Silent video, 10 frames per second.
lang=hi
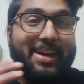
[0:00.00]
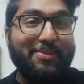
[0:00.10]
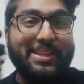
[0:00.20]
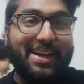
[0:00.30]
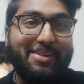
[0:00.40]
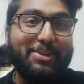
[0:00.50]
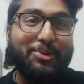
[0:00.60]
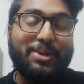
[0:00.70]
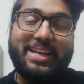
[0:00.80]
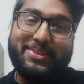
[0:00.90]
काफ़ी
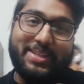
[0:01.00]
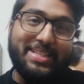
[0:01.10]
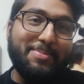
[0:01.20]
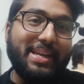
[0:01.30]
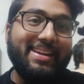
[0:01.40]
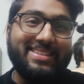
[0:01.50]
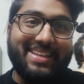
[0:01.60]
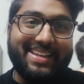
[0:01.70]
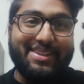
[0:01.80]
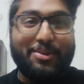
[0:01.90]
थकावट हो गई है इस वजह से मैंने
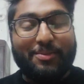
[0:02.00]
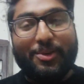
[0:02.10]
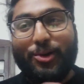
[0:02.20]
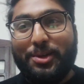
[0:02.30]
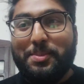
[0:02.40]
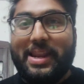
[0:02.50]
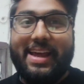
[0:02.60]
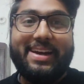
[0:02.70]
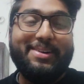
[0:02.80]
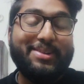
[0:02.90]
रास्ते के अंदर कोई ब्लॉग नहीं
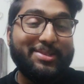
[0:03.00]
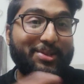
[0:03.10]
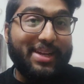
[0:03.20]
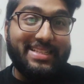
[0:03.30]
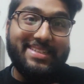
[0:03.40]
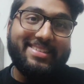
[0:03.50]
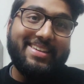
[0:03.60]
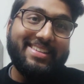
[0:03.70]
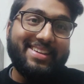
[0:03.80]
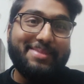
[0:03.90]
बनाया और जो रेंचर्स
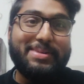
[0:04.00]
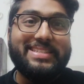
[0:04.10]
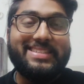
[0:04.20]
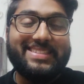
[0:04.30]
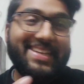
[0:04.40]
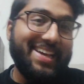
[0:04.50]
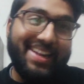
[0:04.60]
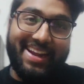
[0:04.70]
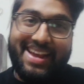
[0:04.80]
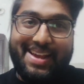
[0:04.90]
का था चंद
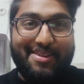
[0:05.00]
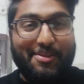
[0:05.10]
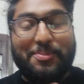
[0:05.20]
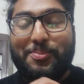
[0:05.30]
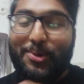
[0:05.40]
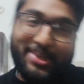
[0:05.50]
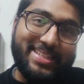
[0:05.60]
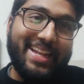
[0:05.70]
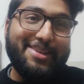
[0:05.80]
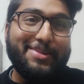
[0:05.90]
सिंगर वो
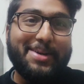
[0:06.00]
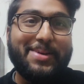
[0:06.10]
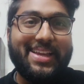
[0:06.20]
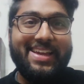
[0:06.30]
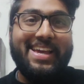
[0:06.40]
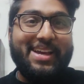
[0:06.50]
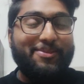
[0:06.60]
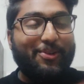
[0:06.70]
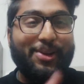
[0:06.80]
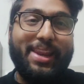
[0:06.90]
बहुत ालिम था भाई
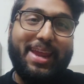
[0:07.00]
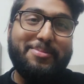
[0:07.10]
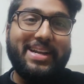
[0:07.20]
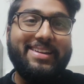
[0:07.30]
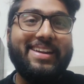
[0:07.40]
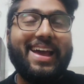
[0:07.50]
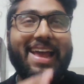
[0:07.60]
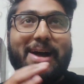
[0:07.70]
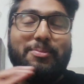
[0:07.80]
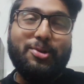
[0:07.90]
फुली रिकमेंडेड है
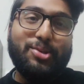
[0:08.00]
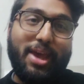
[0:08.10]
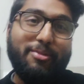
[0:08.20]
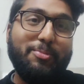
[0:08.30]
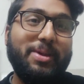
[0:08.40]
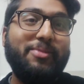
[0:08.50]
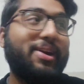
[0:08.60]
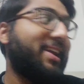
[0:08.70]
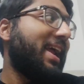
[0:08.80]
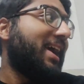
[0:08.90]
कि आप लोग जो है वो
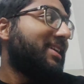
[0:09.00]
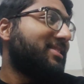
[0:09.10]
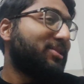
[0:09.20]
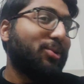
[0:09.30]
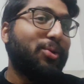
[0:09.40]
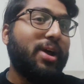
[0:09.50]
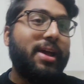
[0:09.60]
बीफ का ट्राई कर सकते हो